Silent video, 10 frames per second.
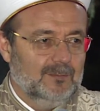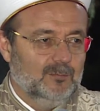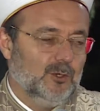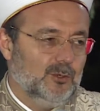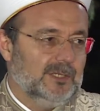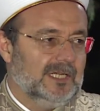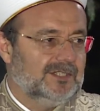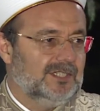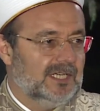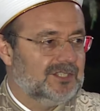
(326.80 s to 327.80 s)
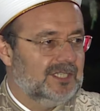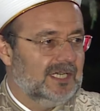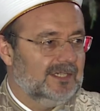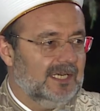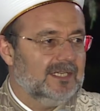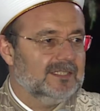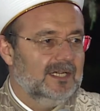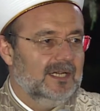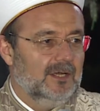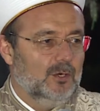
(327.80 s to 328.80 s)
Bu hürriyeti yaşayanlar
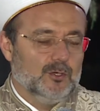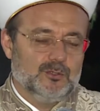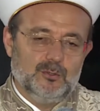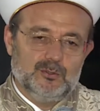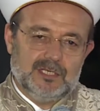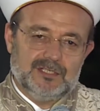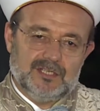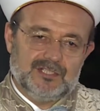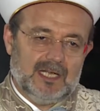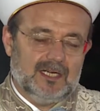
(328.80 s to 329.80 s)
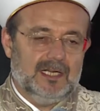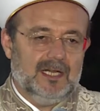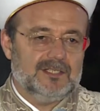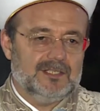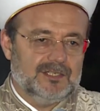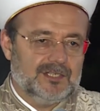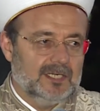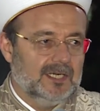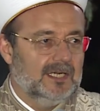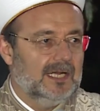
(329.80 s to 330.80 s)
özgürce seçerler,
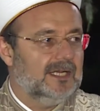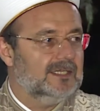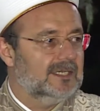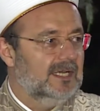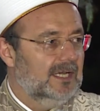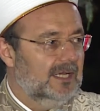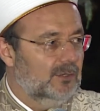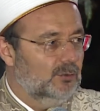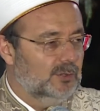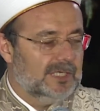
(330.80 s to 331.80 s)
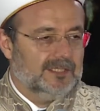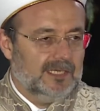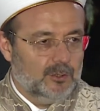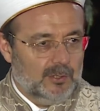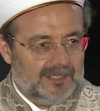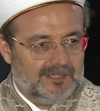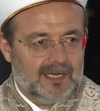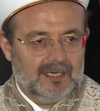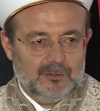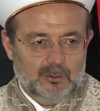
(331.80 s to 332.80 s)
seçirirler, ülkede
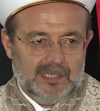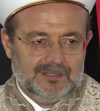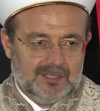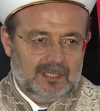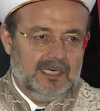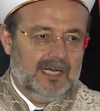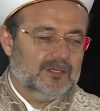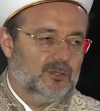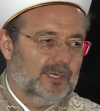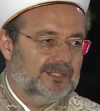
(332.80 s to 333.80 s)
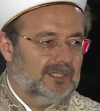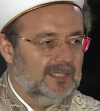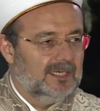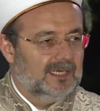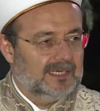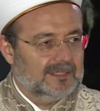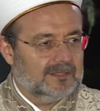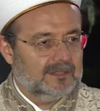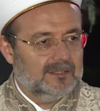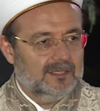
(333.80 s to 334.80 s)
yöneter, yönetirler, yönetilirler.
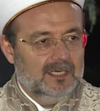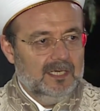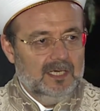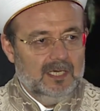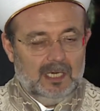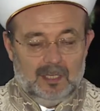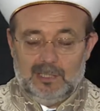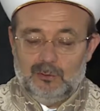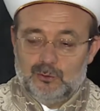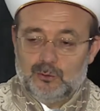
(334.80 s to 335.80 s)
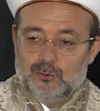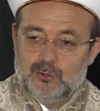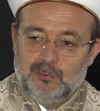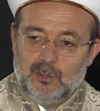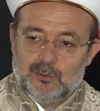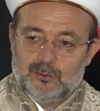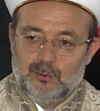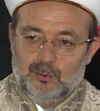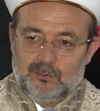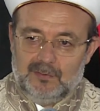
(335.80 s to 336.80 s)
Ama üçüncü bir
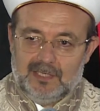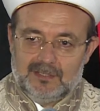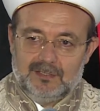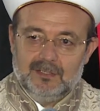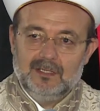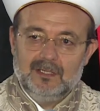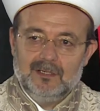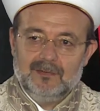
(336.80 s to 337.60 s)
özgürlük var ki